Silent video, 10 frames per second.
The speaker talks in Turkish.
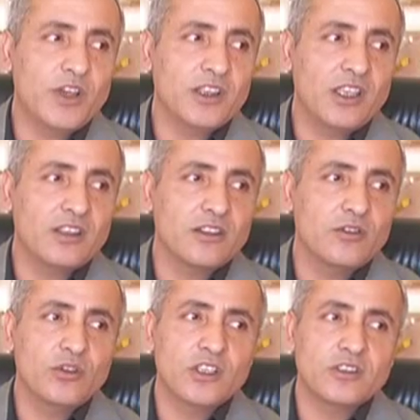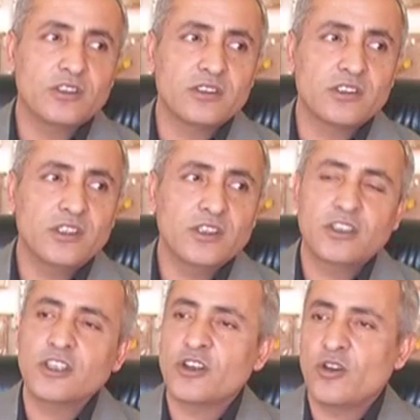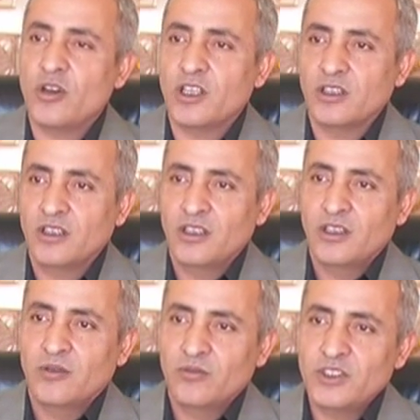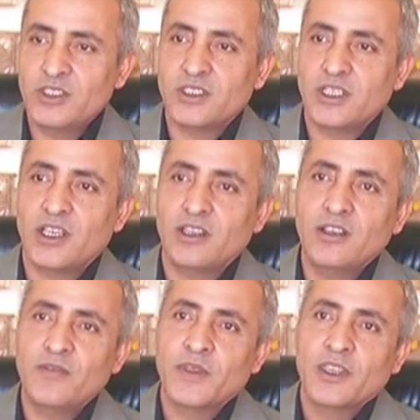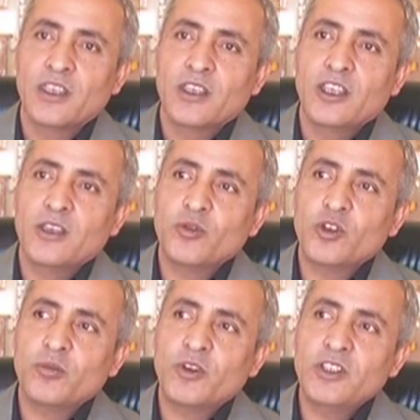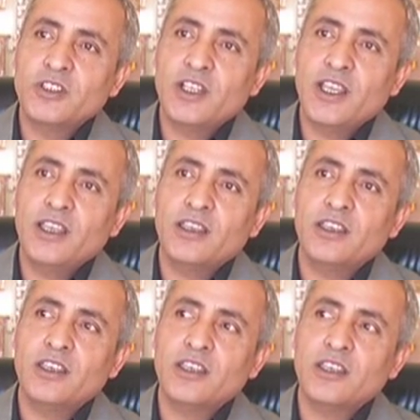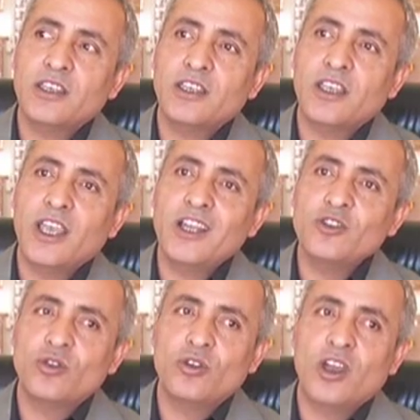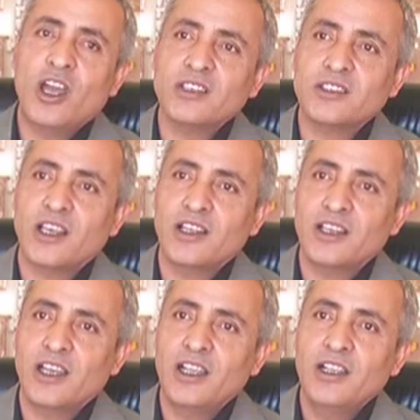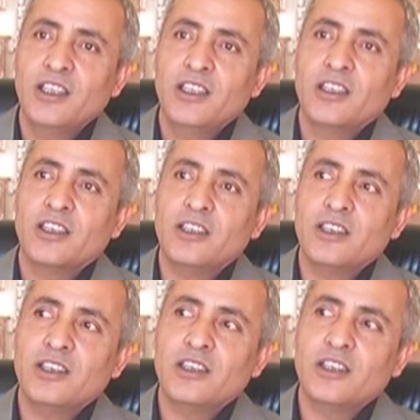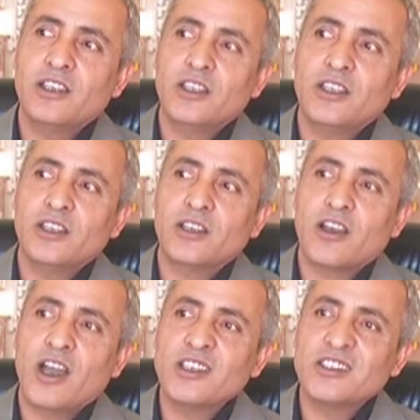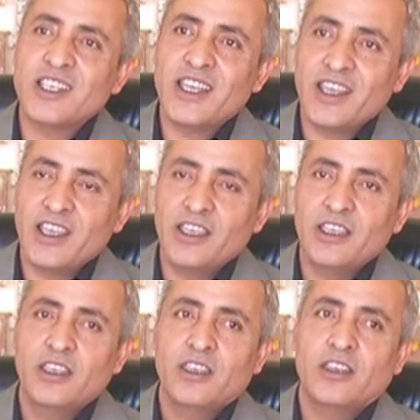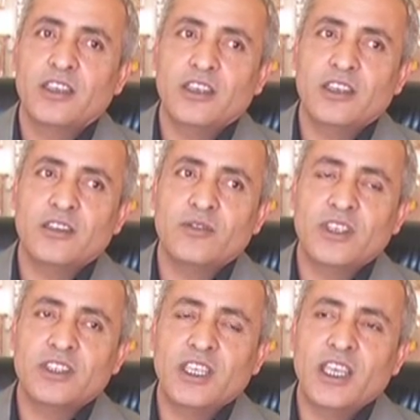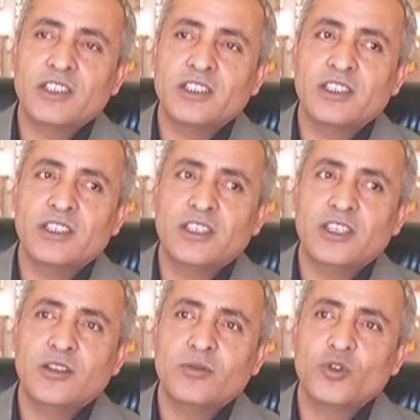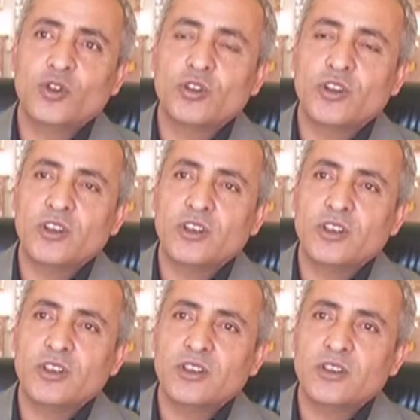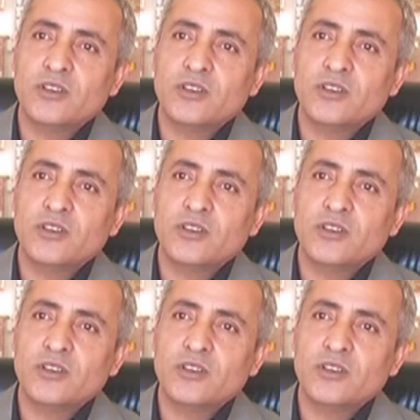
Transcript: patentli üreticisi 40 var. Biziz yani. E, propolisle e, her türlü hastalığa, e, kansere e, ve diğer e, bu e,